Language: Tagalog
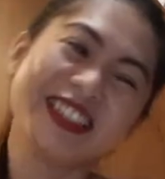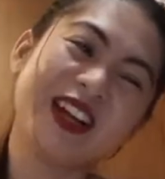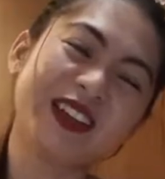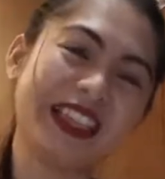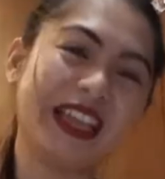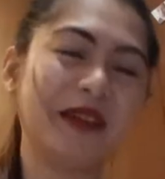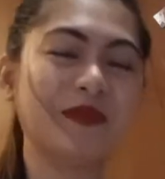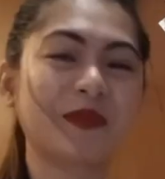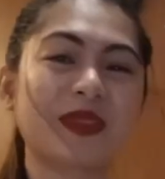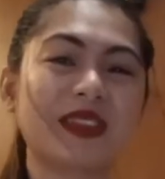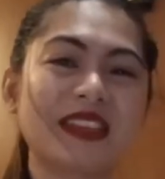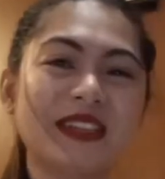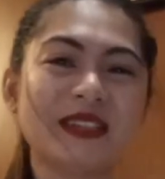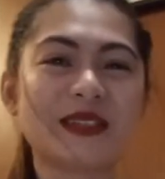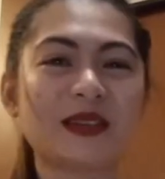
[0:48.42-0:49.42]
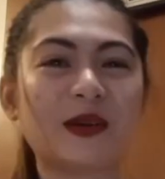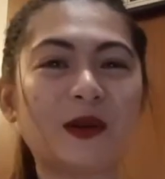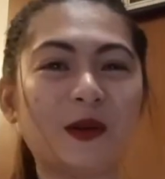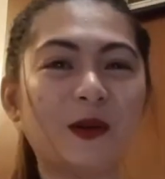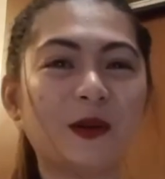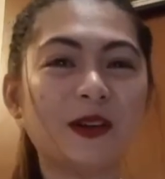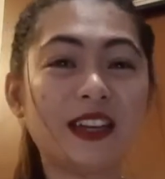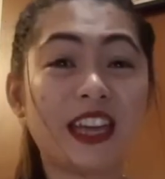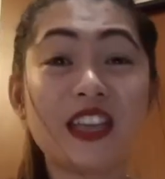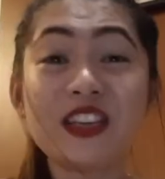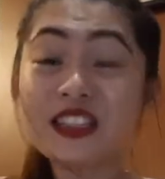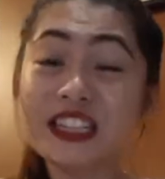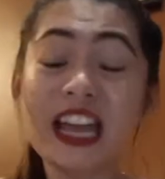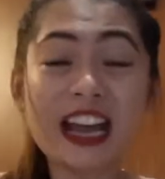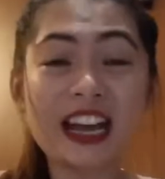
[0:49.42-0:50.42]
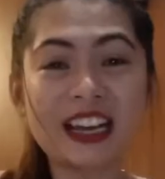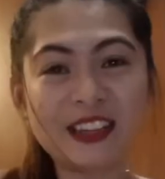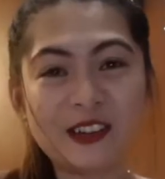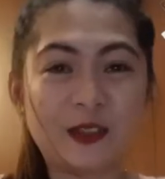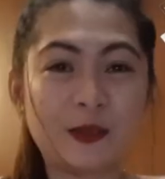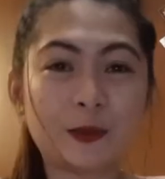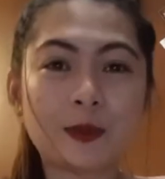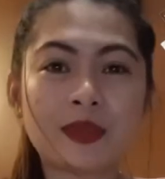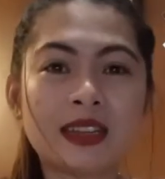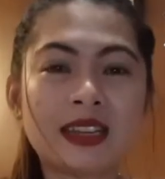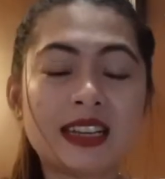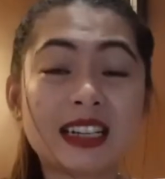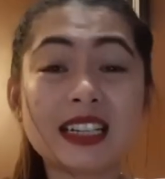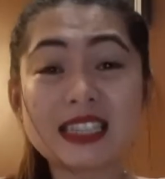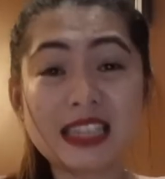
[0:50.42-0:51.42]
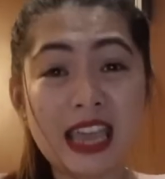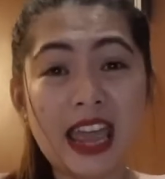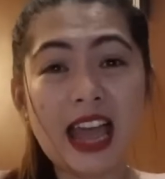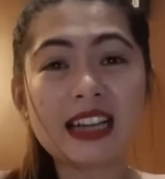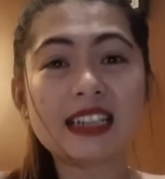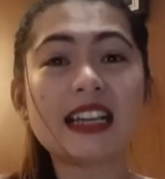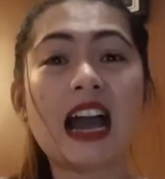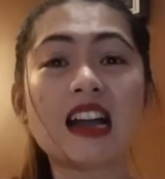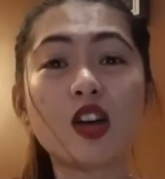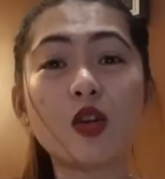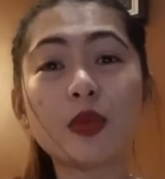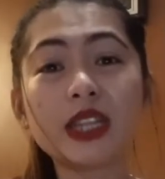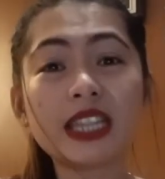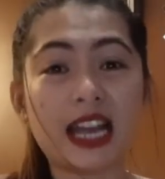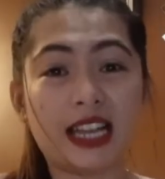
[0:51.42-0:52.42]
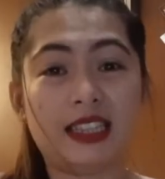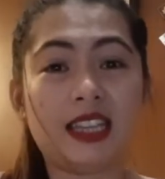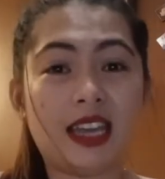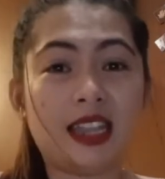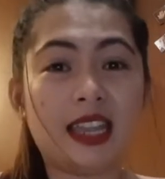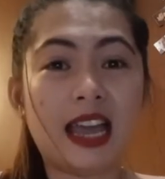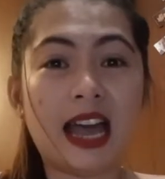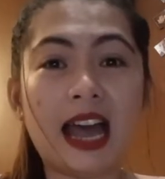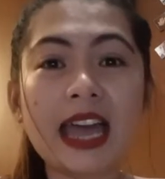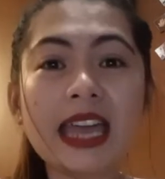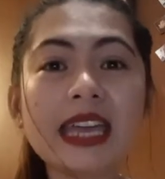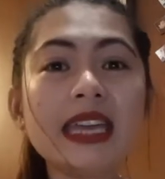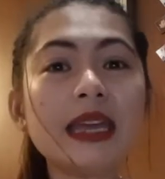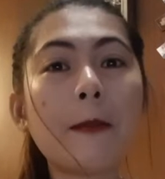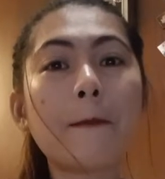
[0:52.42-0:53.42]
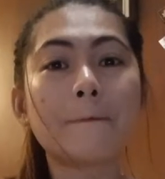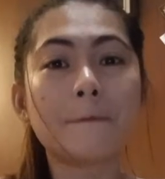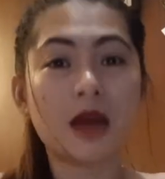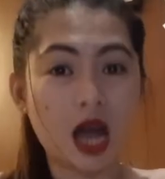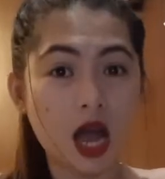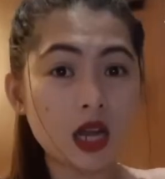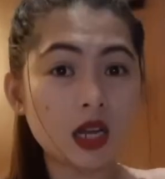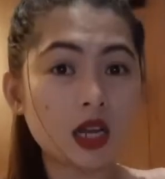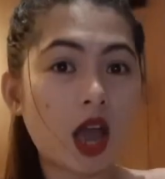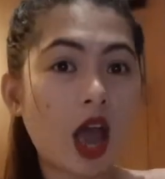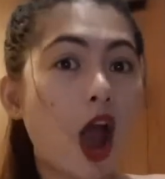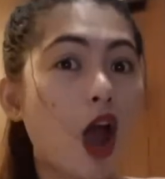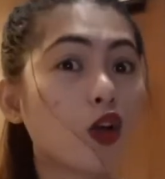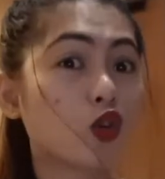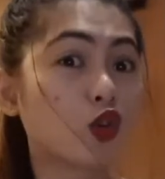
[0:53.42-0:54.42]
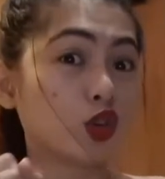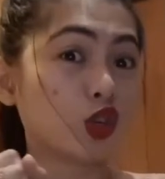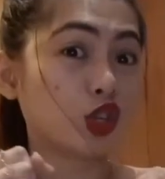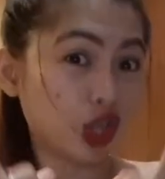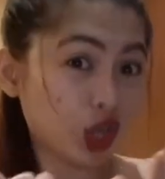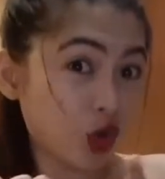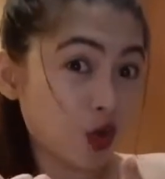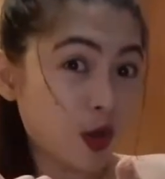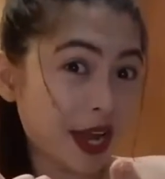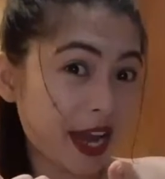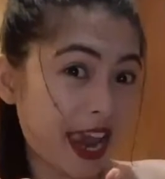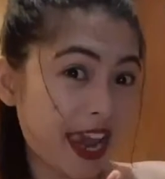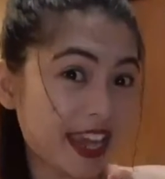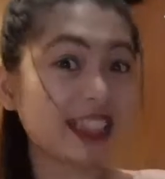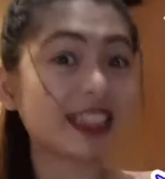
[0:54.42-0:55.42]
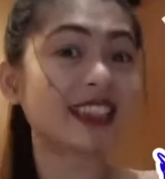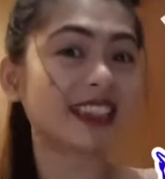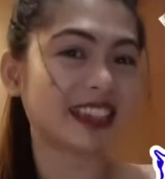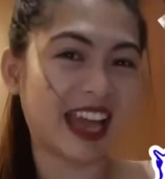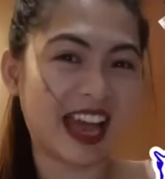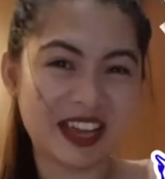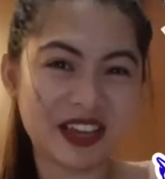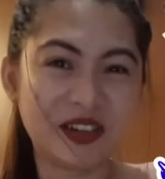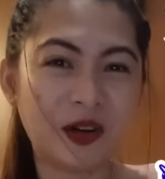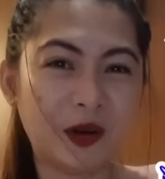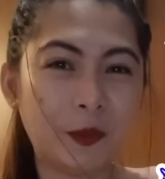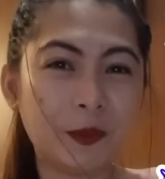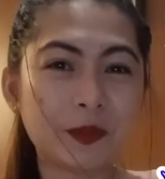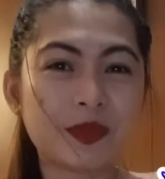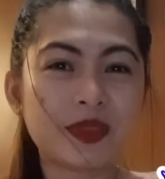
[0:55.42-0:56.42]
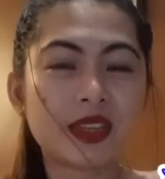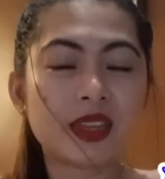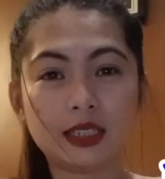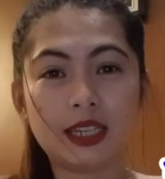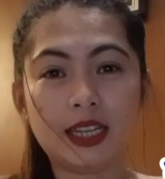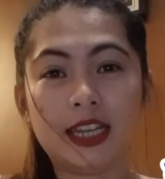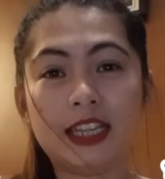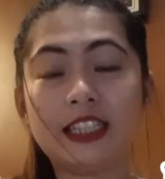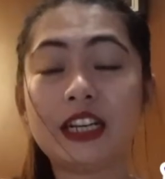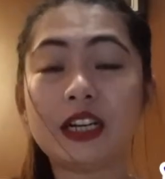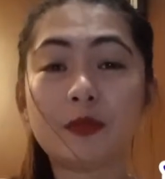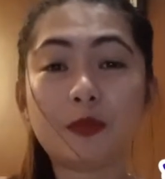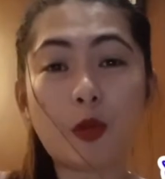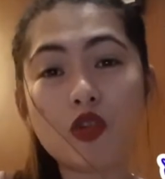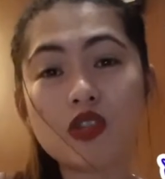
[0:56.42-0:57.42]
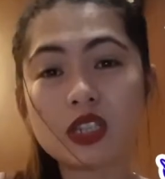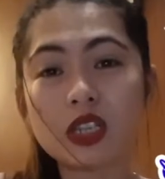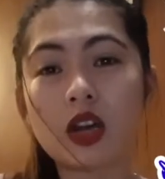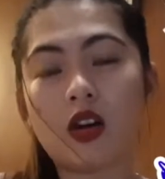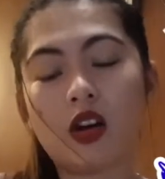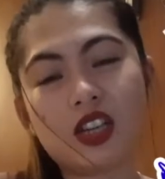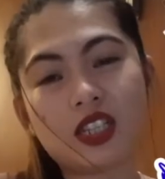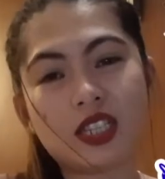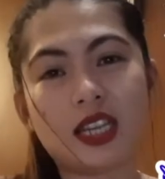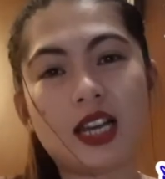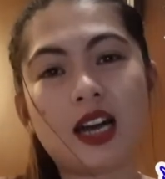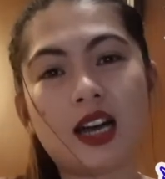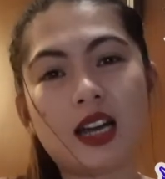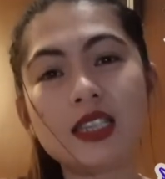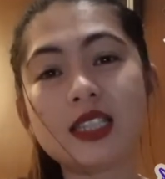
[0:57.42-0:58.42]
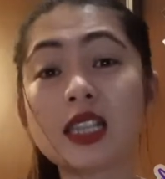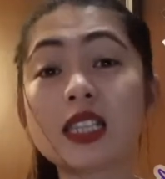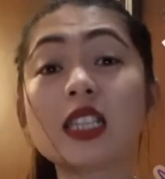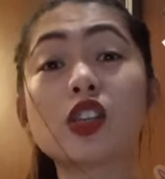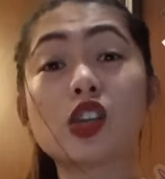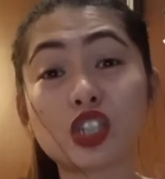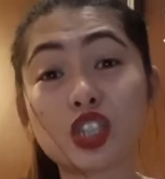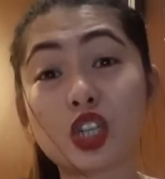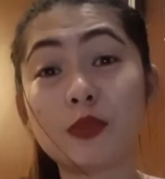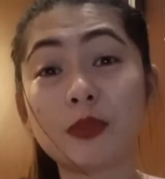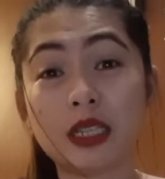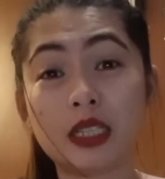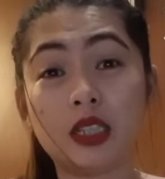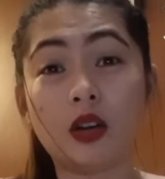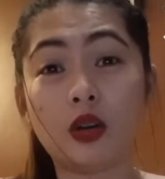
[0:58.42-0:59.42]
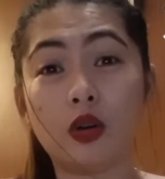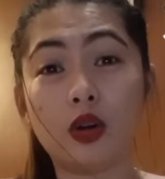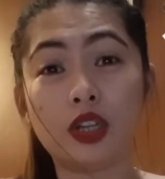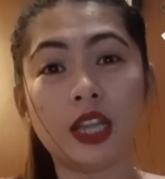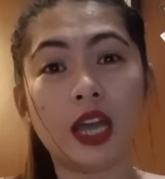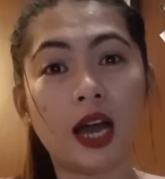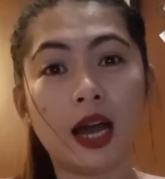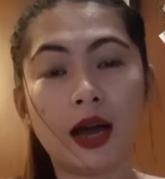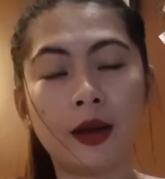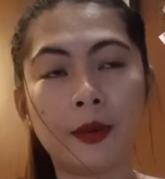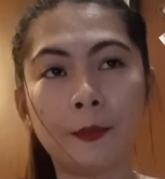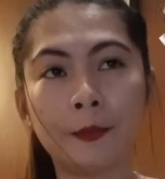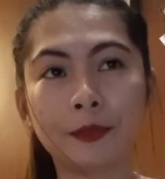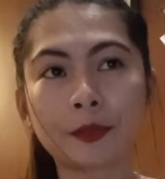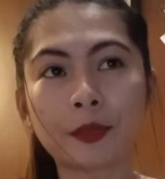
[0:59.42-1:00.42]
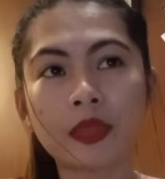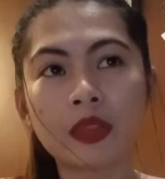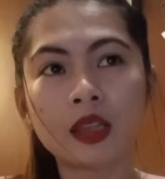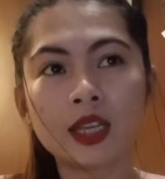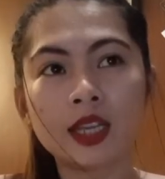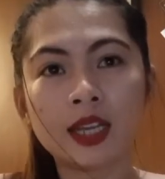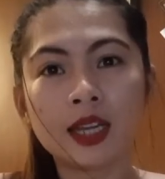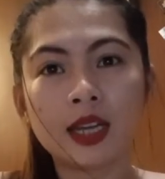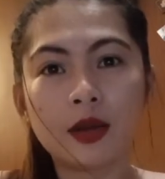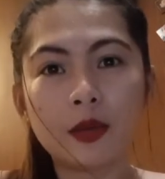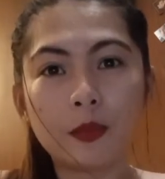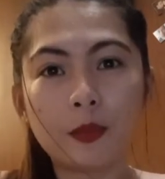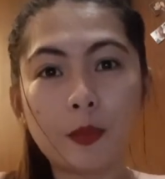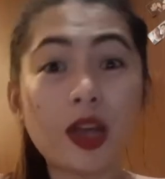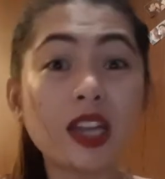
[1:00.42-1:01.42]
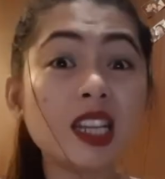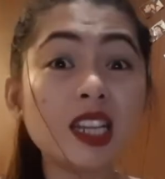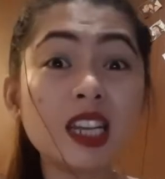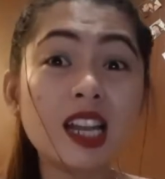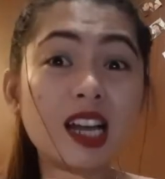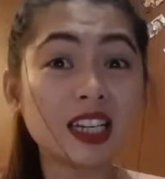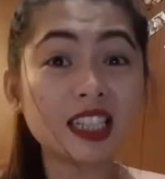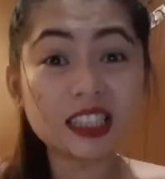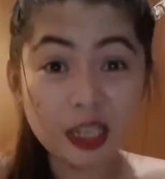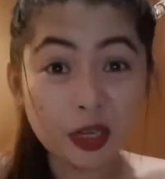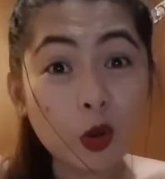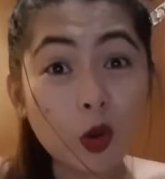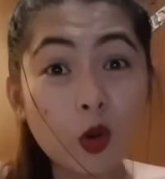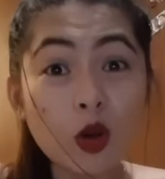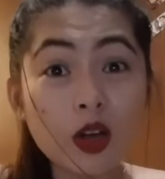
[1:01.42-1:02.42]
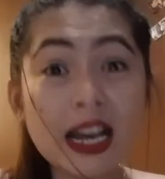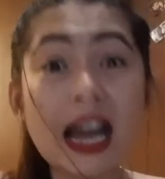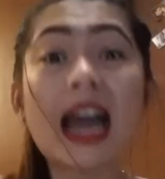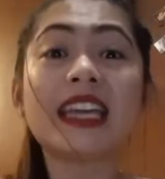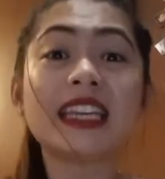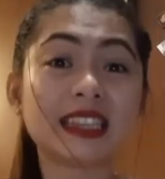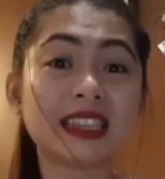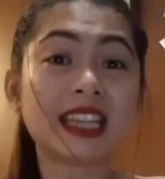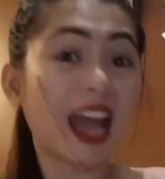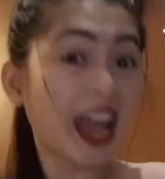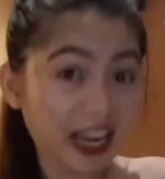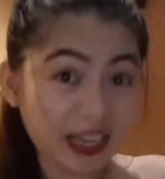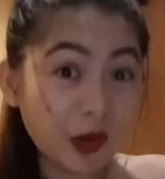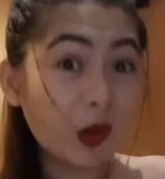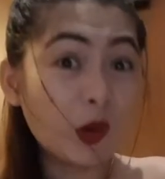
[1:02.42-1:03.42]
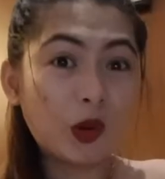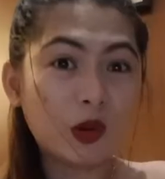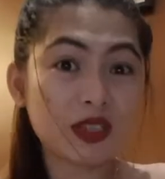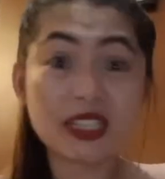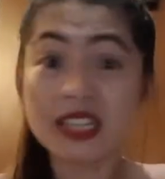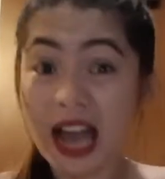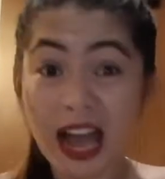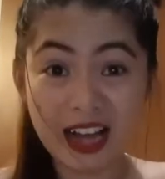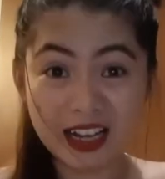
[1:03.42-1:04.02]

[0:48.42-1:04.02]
Joke lang. So, yun nga ngayon. Kasi ang gagawin natin ay mag-Q&A tayo. Nag-post ako sa isa sa social media ko ng Pwede nilang itanong kahit ano sa